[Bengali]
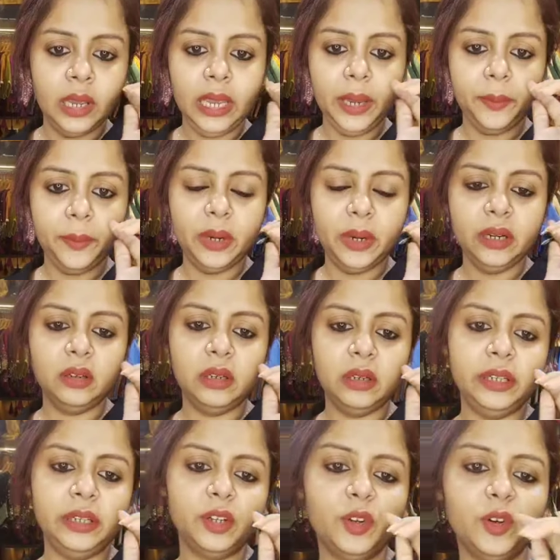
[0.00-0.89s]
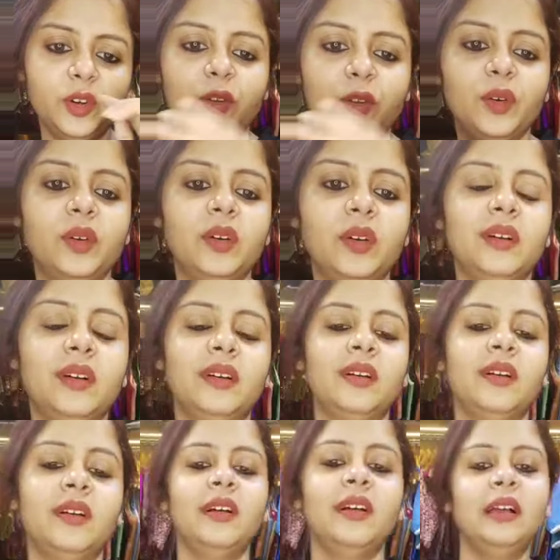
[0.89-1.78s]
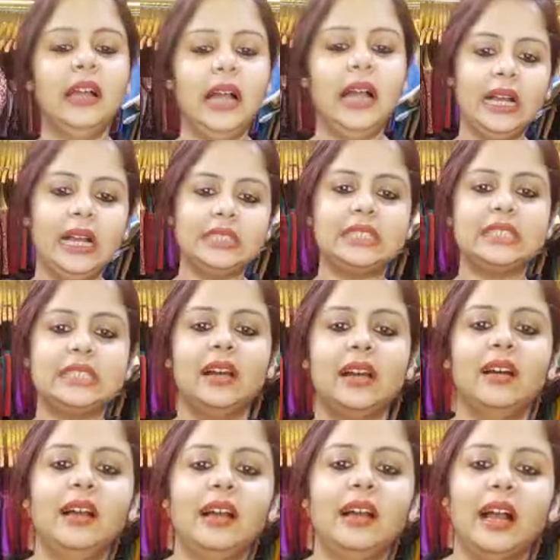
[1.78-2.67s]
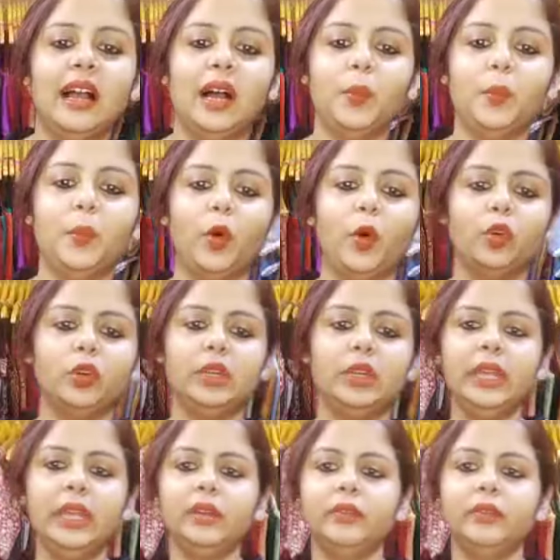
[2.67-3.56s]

এবার ক্লিয়ার হলো আচ্ছা বোট নেক